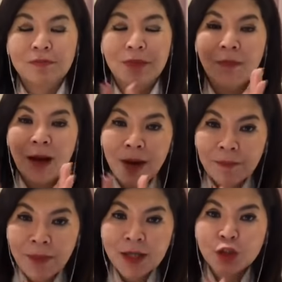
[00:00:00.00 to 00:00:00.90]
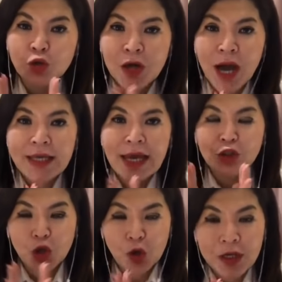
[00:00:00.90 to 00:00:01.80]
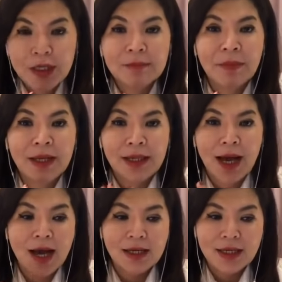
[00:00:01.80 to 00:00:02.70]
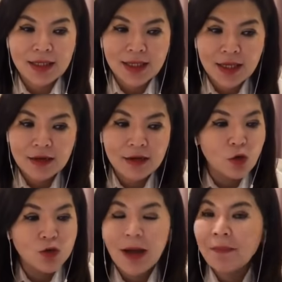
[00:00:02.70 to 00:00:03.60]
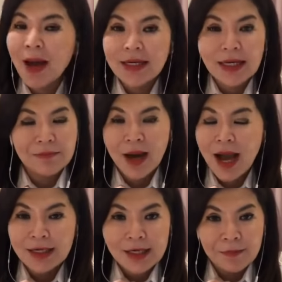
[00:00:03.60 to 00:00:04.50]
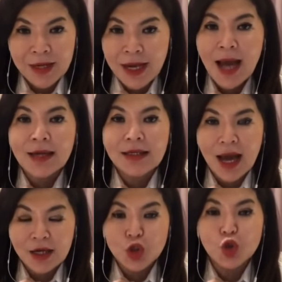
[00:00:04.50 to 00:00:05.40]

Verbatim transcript: bapak-bapak juga yang join pada hari ini tidak usah panik menghadapi keadaan